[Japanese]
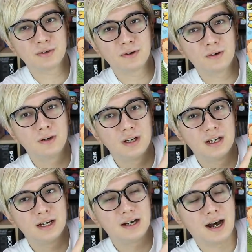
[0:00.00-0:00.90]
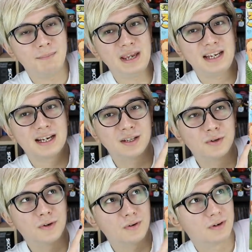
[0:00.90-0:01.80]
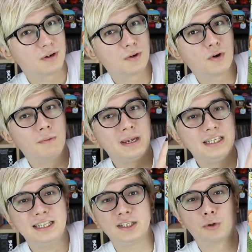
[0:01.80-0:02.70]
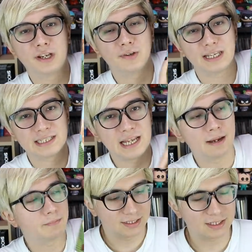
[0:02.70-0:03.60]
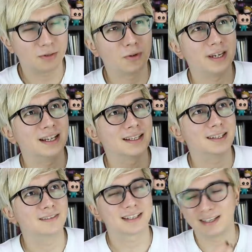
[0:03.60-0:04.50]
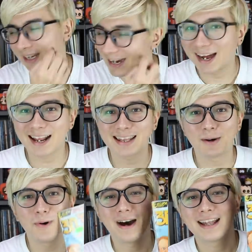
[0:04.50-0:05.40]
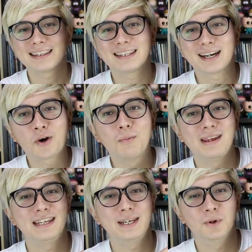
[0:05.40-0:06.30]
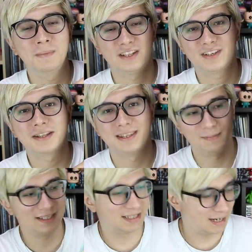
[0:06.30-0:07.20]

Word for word: のアメリカのコメディトリオですね。すごい、なんていうんですかね。体を張ったコメディをめっちゃやってます